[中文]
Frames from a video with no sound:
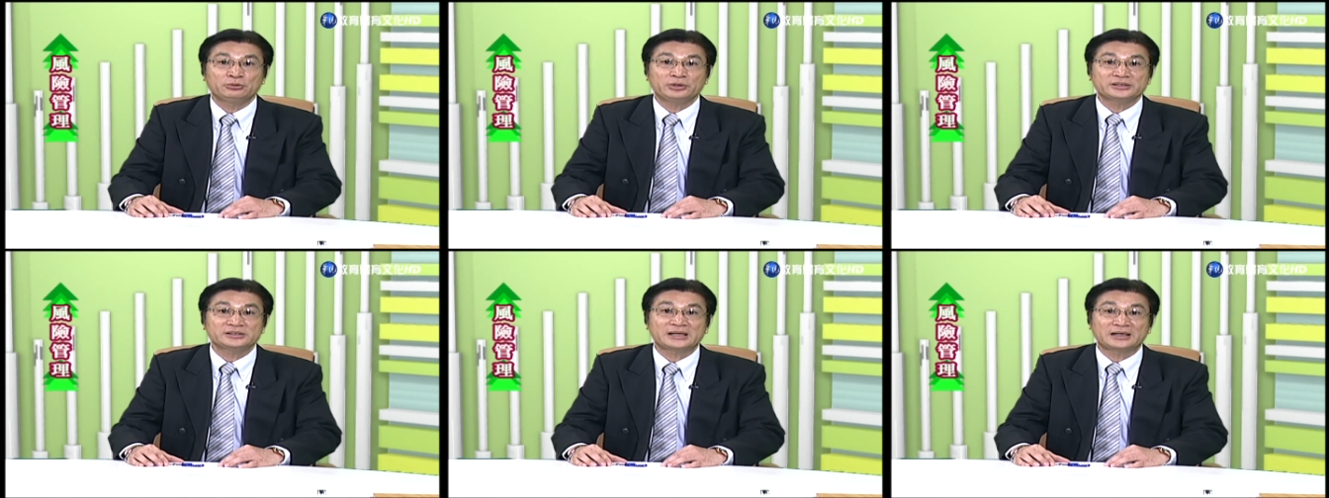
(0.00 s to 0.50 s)

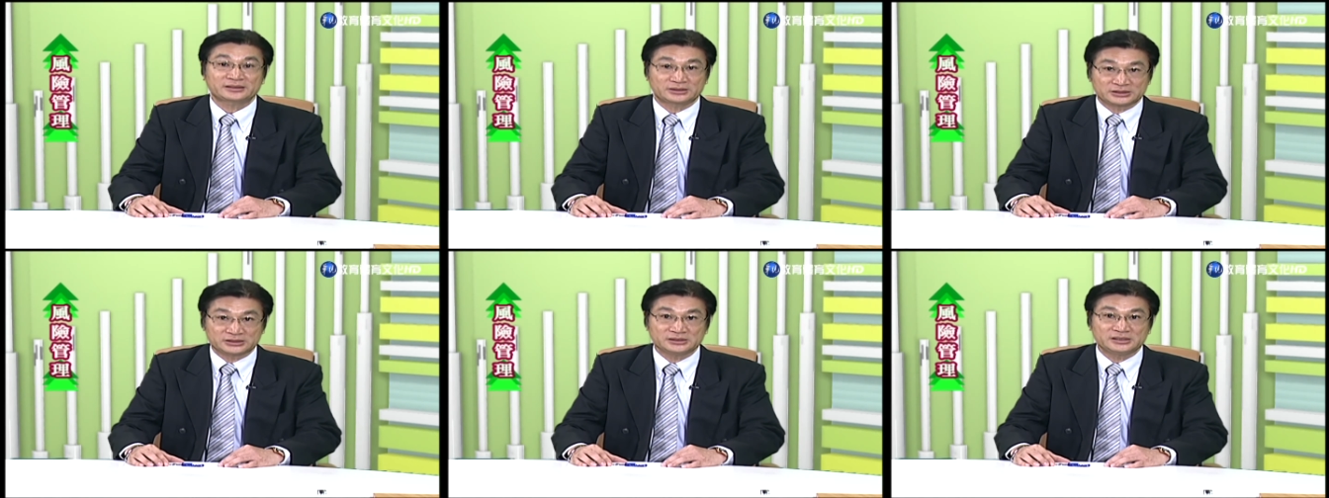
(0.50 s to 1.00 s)
越是让
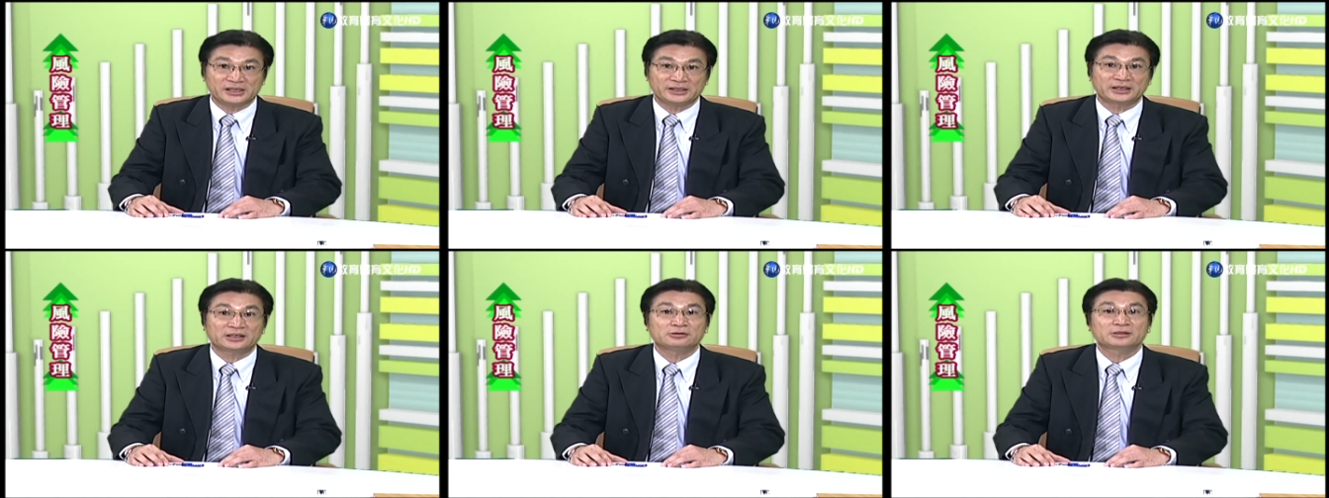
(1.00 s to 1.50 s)
事件
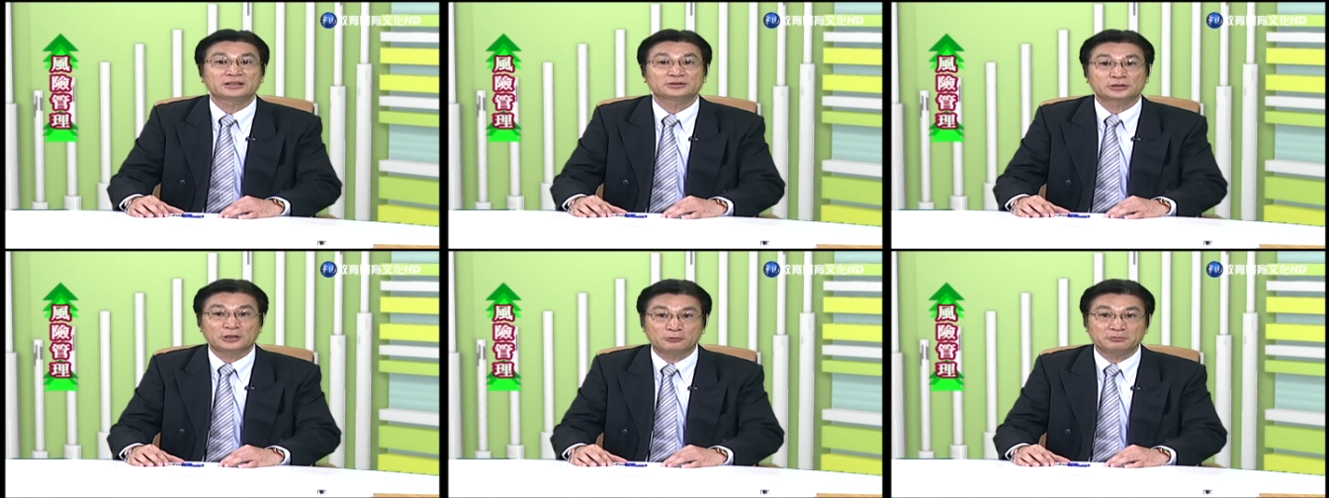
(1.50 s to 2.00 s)
能够
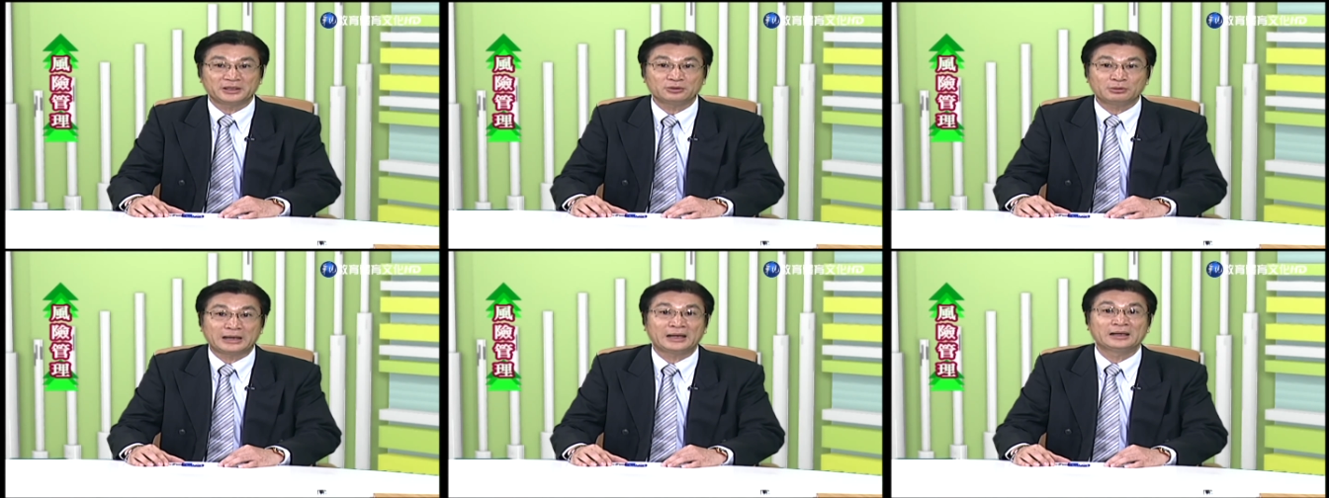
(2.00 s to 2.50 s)
更透明
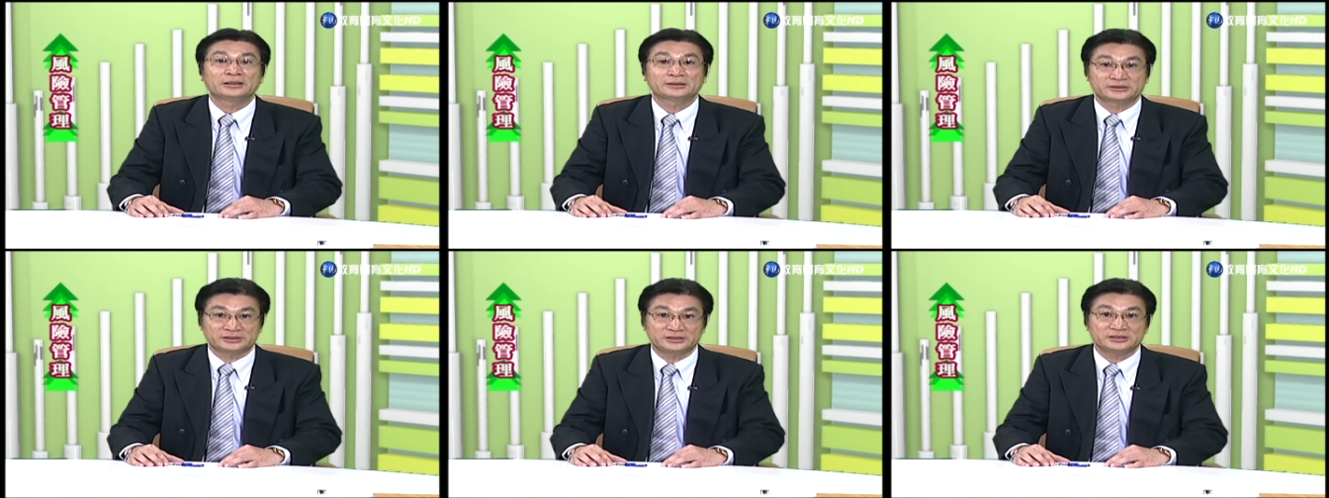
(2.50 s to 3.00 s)
化，
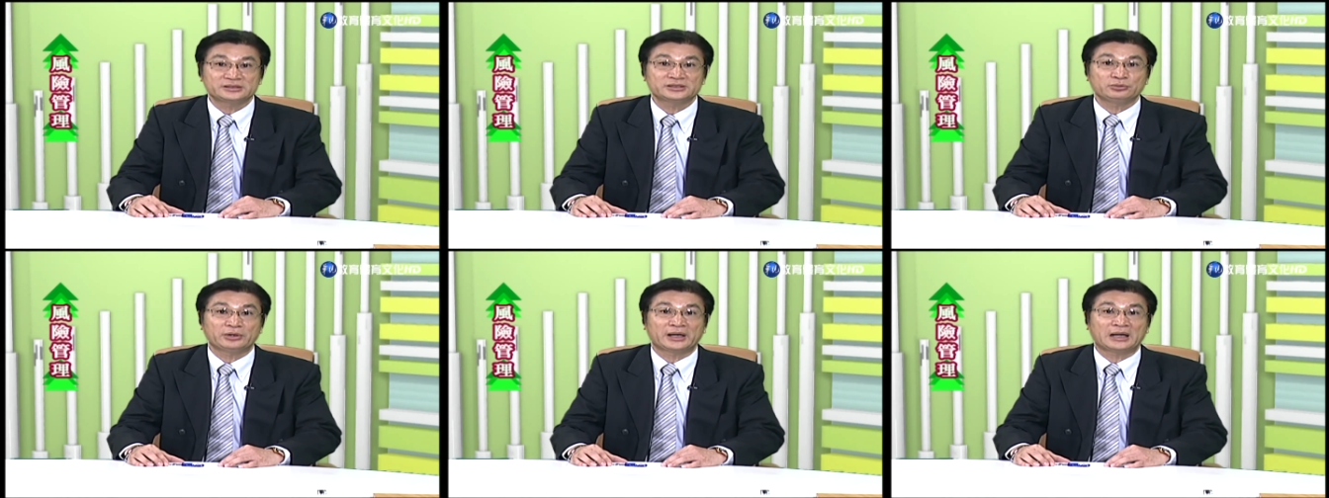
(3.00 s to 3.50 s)
其实
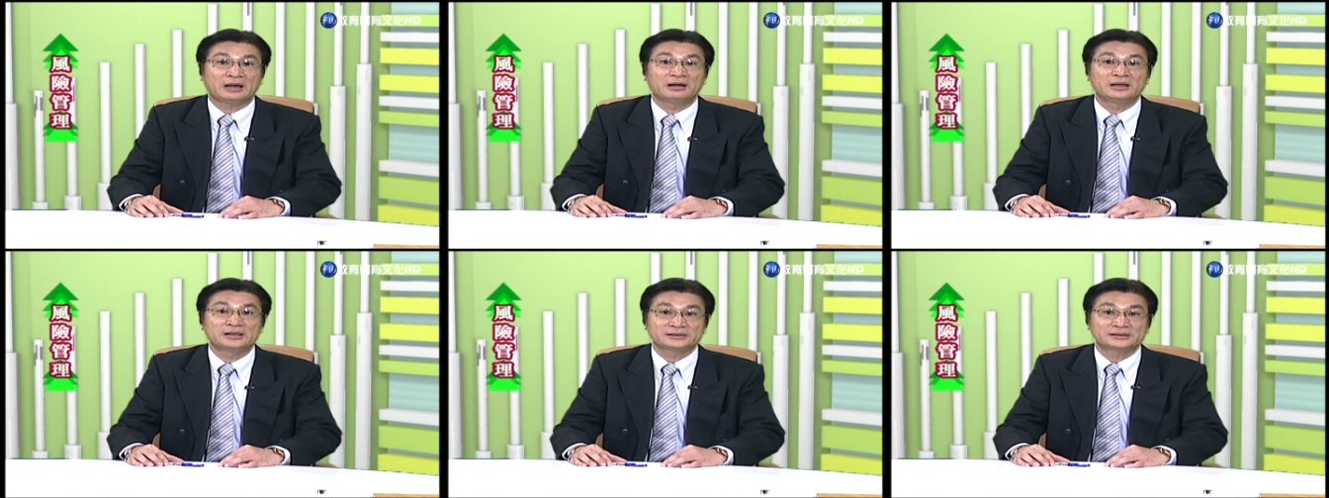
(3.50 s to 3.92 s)
是越好，